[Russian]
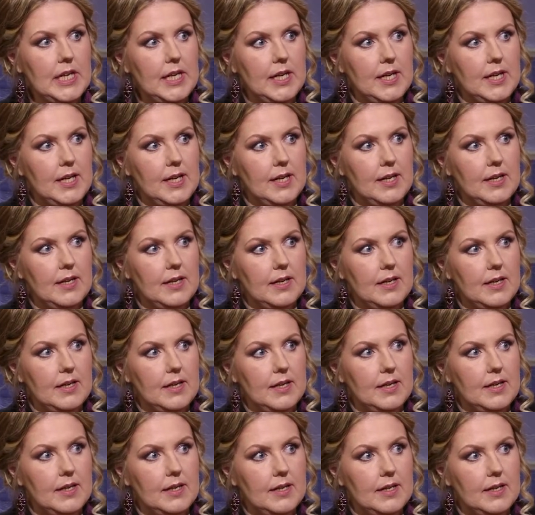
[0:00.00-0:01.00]
Не, не...
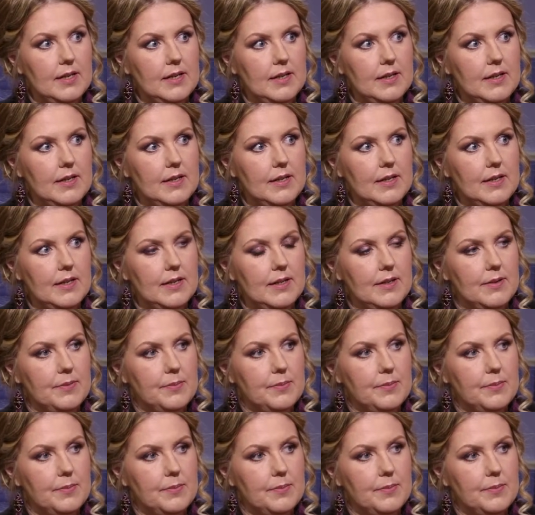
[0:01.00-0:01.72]
А, кстати, мне кажется,